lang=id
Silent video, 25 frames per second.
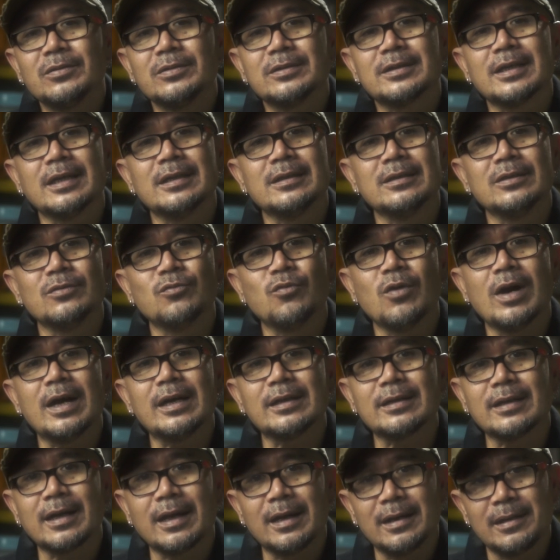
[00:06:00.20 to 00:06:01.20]

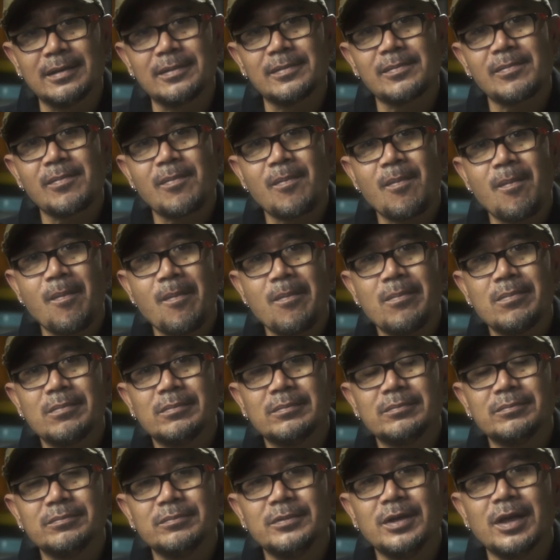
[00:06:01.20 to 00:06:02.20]
sandiwara.
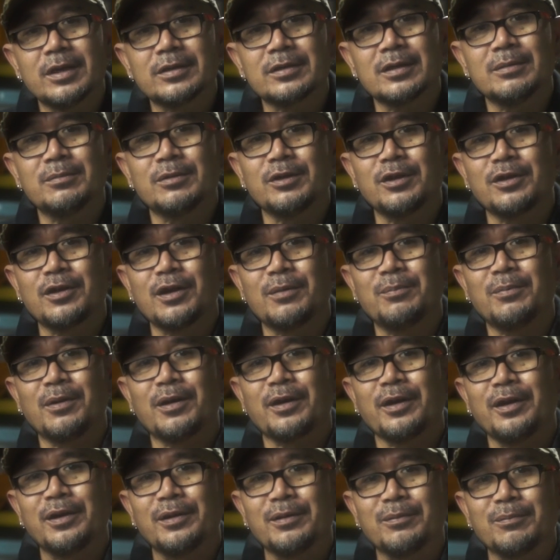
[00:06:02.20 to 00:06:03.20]
Biasa mereka
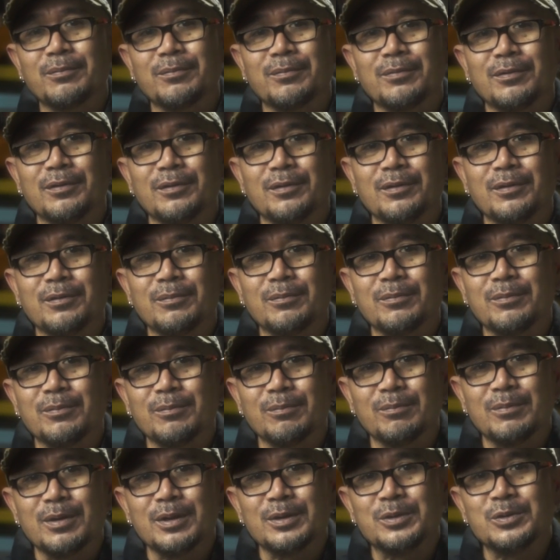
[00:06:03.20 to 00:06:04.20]
pakai
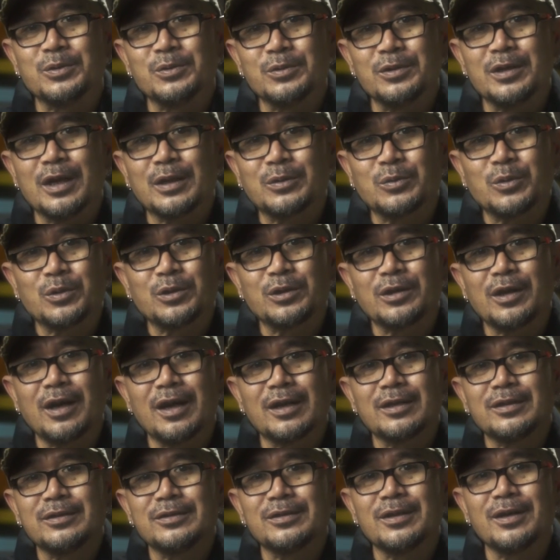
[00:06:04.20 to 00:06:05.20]
baju gatot
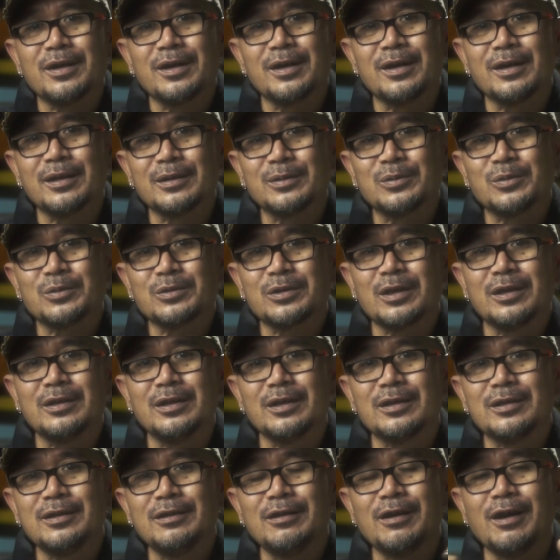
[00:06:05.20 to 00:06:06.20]
kaca, terus
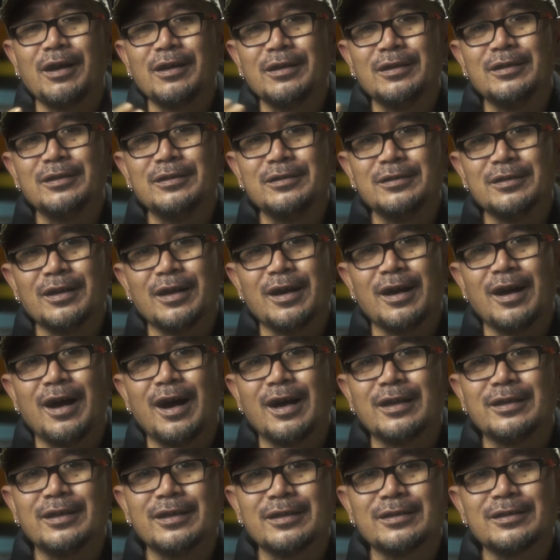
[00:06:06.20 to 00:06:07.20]
ada kiainya,
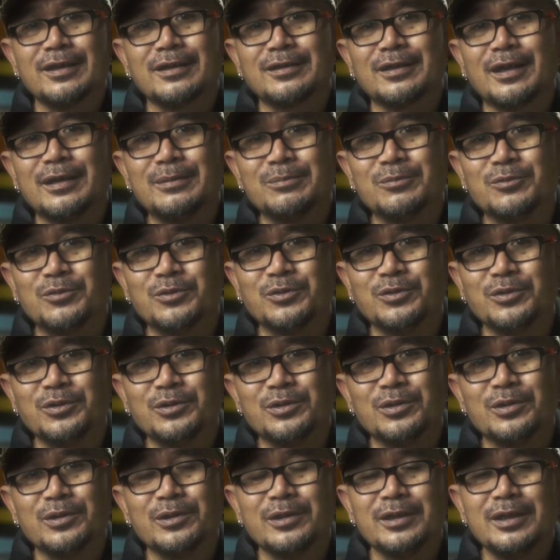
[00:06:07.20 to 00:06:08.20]
ada setan
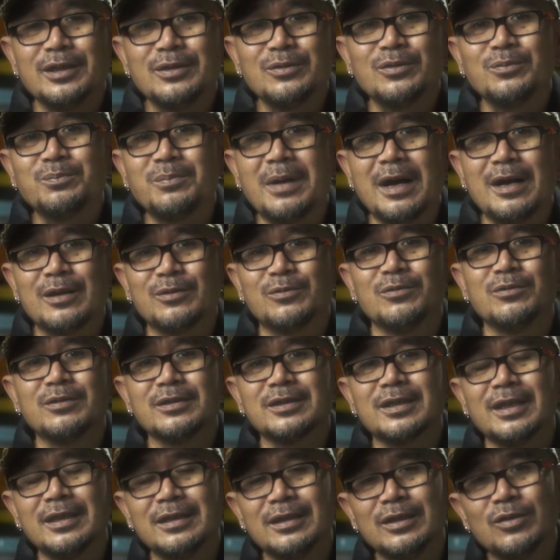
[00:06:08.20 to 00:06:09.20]
muncul. Itu panggung
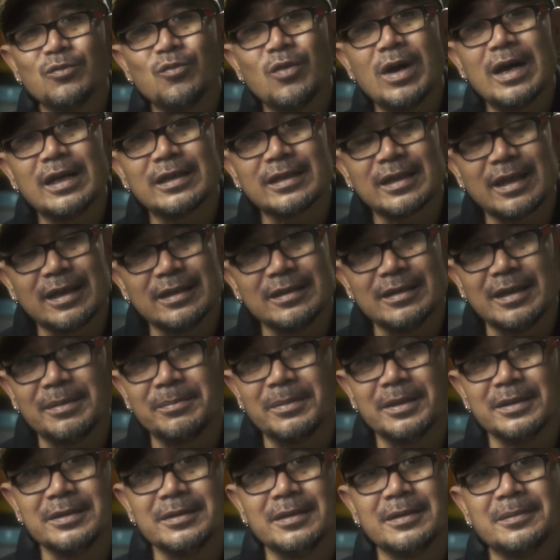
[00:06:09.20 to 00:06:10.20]
sandiwara
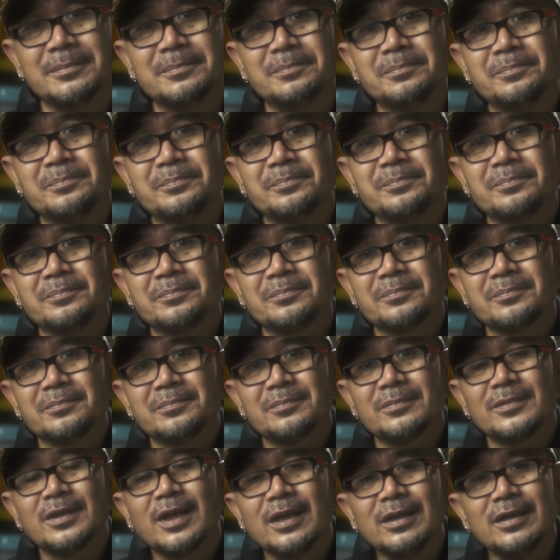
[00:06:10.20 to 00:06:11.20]
namanya.
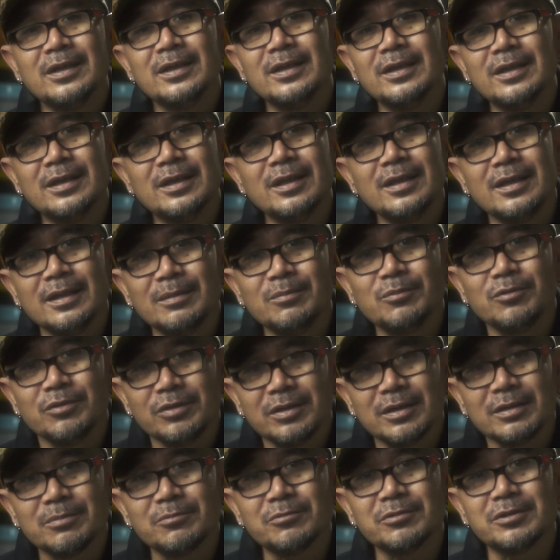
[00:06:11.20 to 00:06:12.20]
Dan diiringin
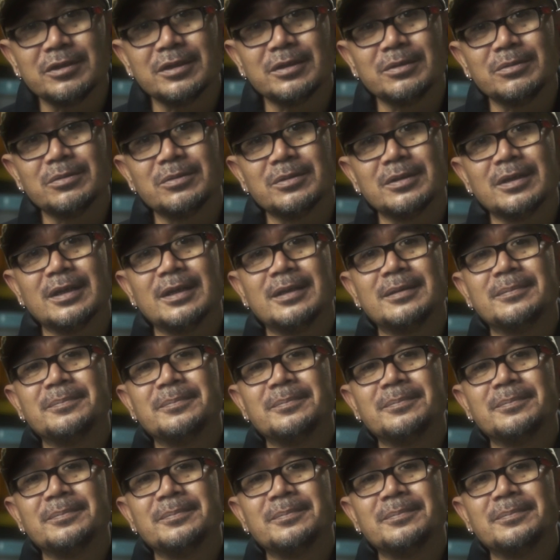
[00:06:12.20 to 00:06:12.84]
musik-musik juga